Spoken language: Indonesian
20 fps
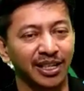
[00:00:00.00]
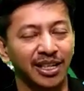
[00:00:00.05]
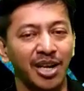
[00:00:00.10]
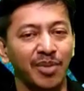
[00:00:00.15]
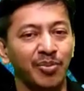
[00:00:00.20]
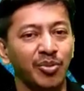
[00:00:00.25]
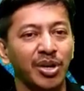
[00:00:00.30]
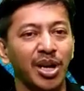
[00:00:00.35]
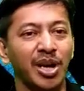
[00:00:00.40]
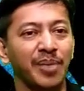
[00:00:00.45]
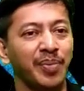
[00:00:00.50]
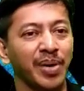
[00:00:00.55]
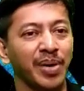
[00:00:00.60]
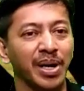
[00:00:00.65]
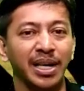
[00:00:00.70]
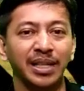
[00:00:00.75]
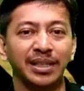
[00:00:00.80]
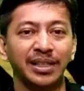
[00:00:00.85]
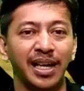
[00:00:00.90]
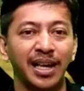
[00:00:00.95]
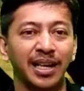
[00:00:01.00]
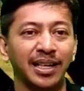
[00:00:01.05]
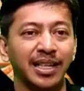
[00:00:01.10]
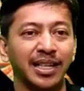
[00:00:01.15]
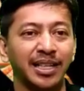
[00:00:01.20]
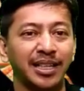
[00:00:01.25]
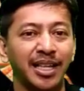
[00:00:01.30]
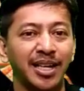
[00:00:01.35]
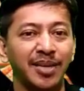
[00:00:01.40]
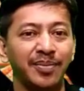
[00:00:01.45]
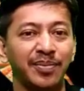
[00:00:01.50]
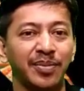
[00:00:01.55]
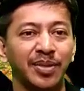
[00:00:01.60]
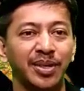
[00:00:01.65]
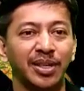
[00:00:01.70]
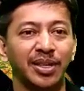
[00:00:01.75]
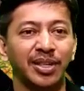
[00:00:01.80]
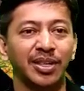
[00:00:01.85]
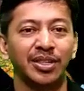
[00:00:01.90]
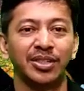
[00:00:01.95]
Namun apa kata
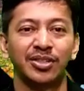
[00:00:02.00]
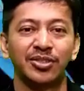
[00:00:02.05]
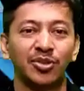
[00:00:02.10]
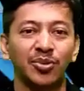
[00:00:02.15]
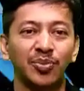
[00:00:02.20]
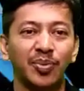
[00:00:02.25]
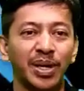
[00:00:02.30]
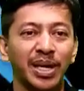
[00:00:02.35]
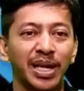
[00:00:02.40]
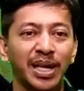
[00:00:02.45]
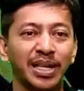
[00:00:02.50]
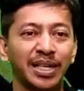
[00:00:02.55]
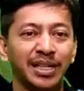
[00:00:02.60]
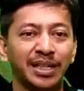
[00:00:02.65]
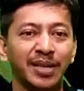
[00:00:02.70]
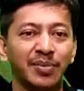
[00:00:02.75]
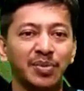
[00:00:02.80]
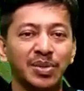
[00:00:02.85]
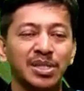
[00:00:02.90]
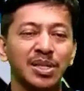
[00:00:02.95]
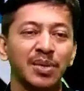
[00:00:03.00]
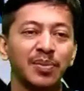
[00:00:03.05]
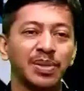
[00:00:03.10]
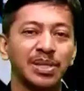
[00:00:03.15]
Alkitab? Supaya kita bisa